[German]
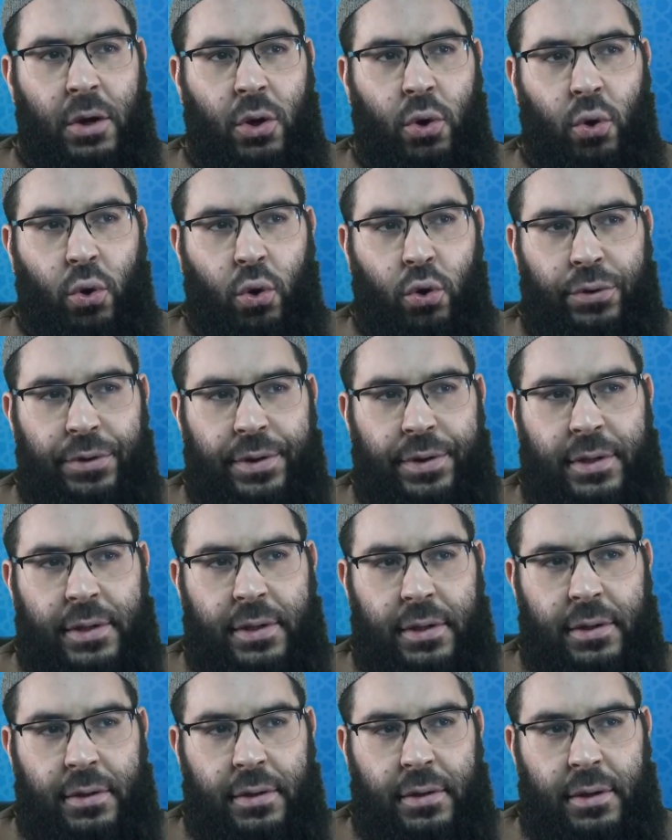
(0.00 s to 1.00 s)

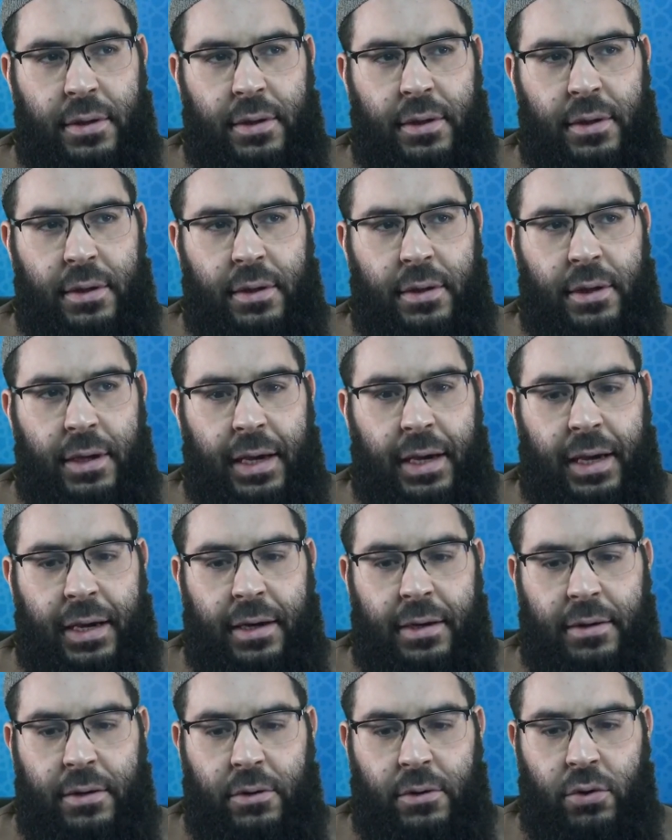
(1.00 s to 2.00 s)
Und äh,
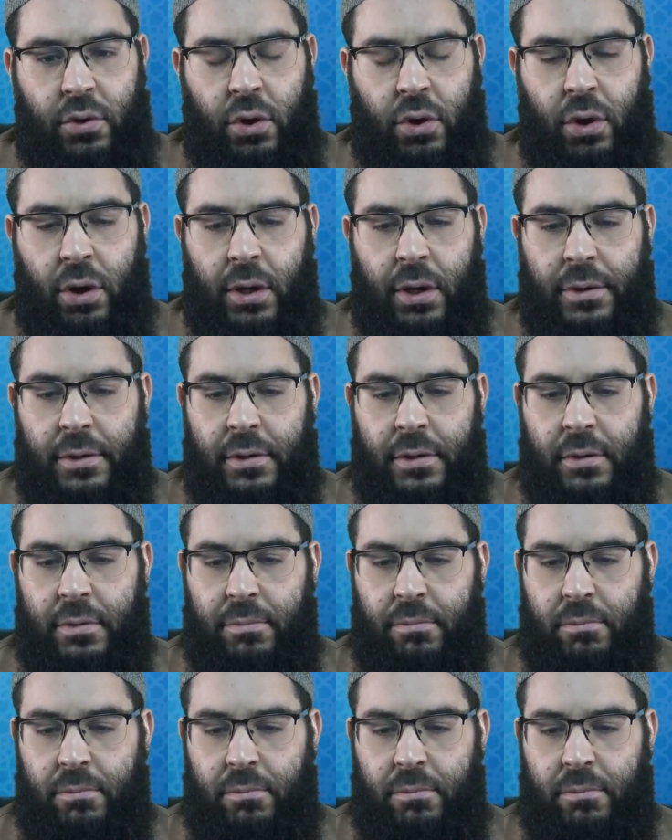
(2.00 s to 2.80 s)
er gehört